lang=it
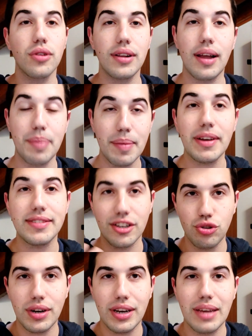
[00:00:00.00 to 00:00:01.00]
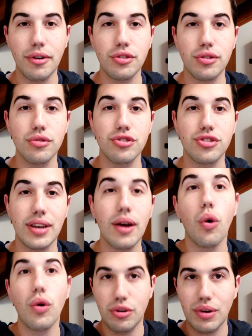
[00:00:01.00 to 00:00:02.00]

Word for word: la prima stagione di Game of Thrones, eh, or,